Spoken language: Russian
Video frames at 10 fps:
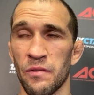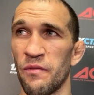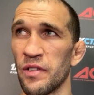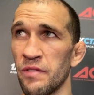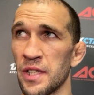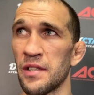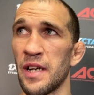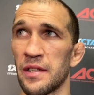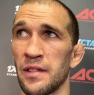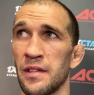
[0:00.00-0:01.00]
Вот в эти
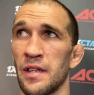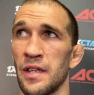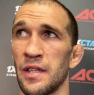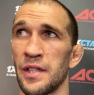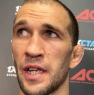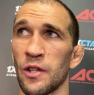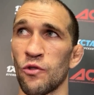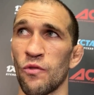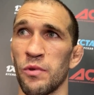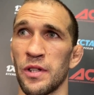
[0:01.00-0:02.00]
даты я
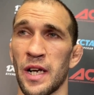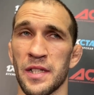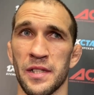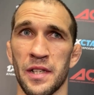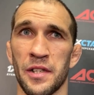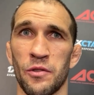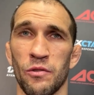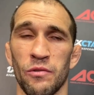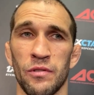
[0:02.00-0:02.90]
готов был драться за титул.